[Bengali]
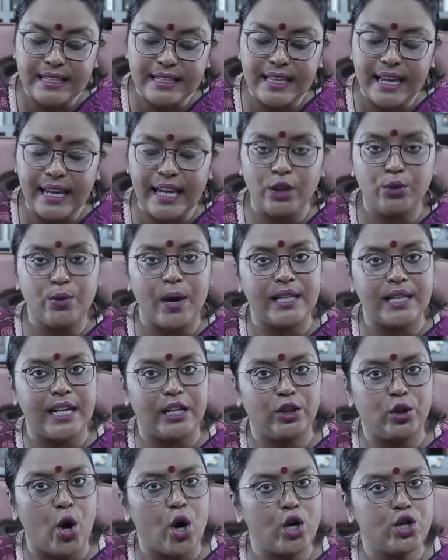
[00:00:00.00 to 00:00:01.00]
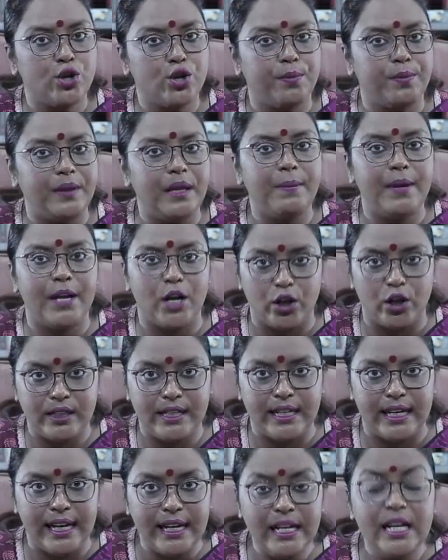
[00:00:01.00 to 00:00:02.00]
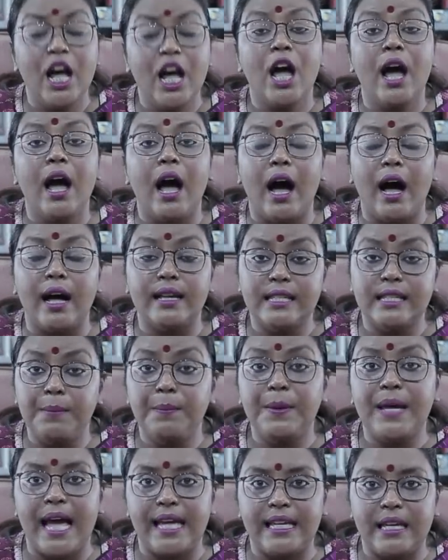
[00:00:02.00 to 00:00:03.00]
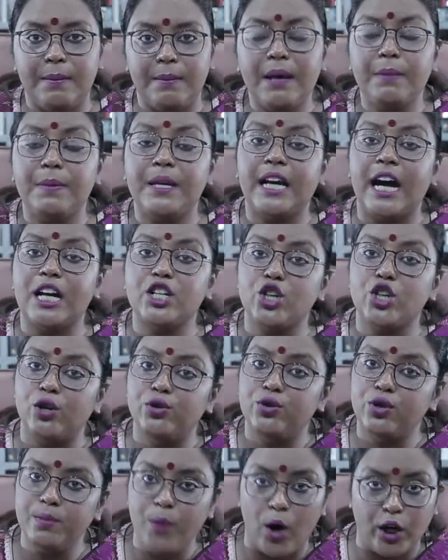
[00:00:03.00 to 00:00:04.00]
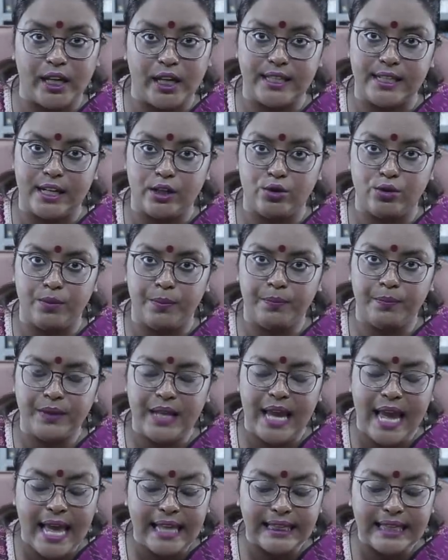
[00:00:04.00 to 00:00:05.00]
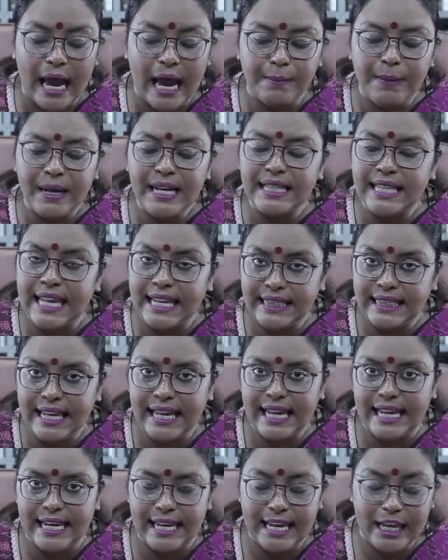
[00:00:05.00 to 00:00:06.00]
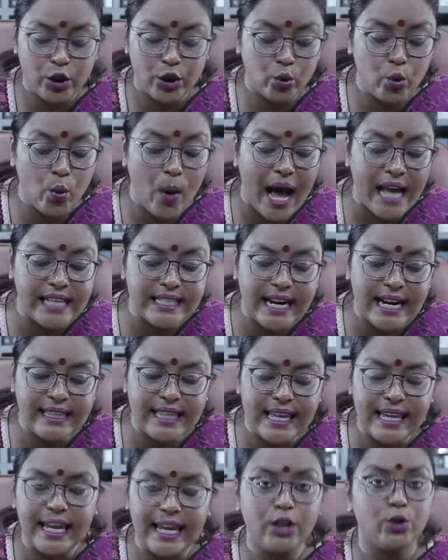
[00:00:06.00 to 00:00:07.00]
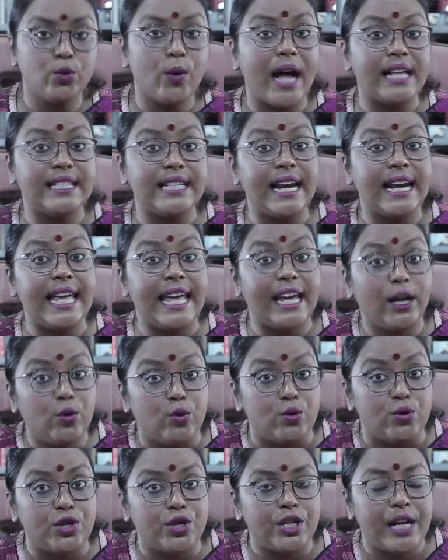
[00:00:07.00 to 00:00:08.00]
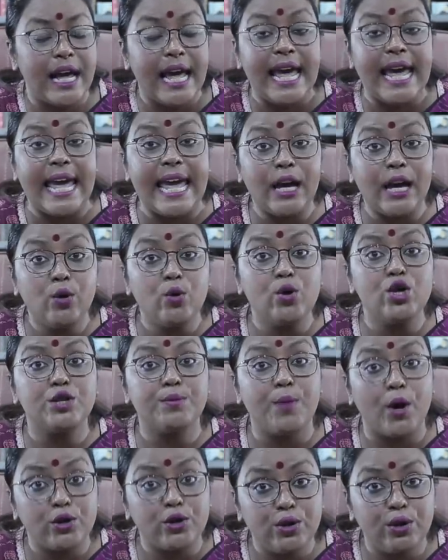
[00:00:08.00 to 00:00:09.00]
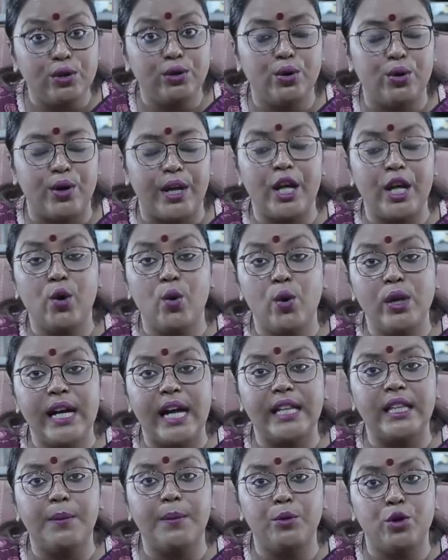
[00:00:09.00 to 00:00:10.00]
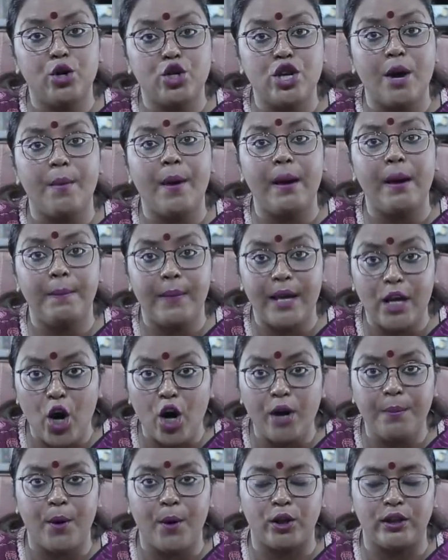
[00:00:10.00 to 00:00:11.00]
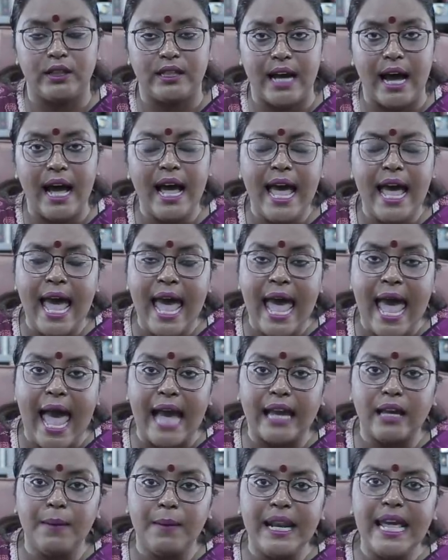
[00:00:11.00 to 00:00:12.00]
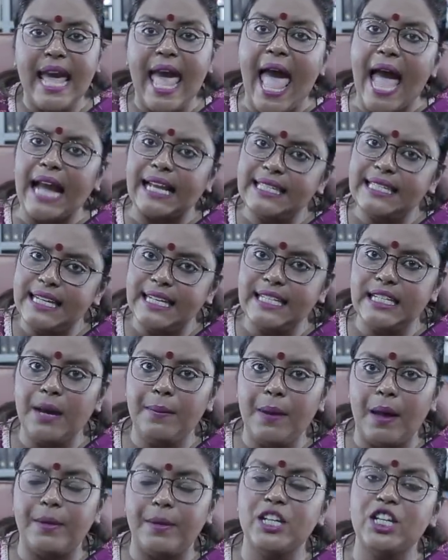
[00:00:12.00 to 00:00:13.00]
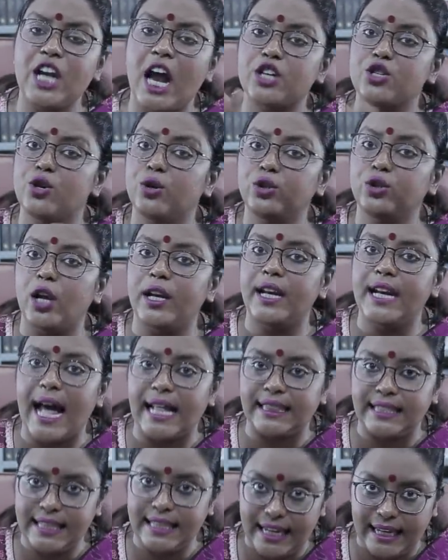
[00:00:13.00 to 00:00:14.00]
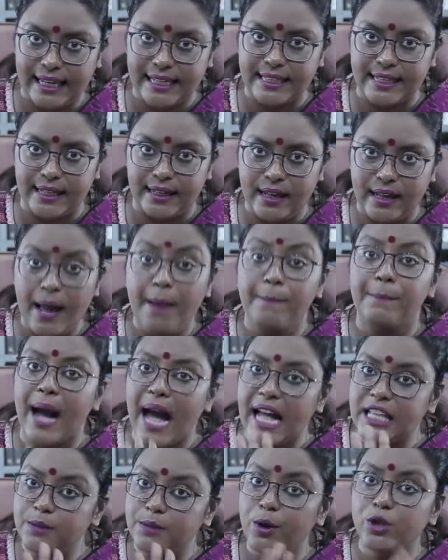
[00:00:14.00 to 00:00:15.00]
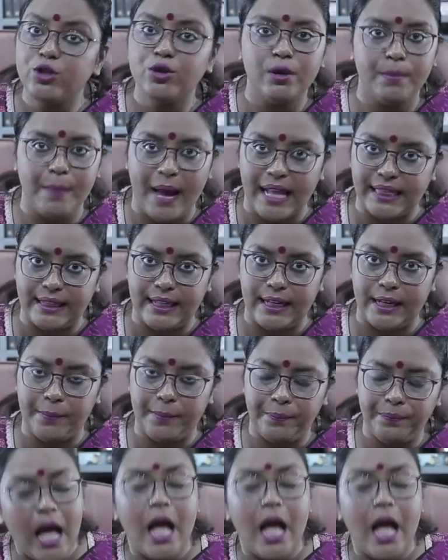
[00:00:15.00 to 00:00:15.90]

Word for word: থেকে দু হাজার অবধি মেয়র ছিলেন সিপিআইএম এর বিকাশ রঞ্জন ভট্টাচার্য তার মানে দেখতে গেলে দু থেকে দু একুশ বছর ধরে কলকাতা পুরসভার মেয়র পদটা একেবারে একচেটিয়াভাবে শাসক দলের হাতে থেকেছে পাঁচ বছর বাদ দিলে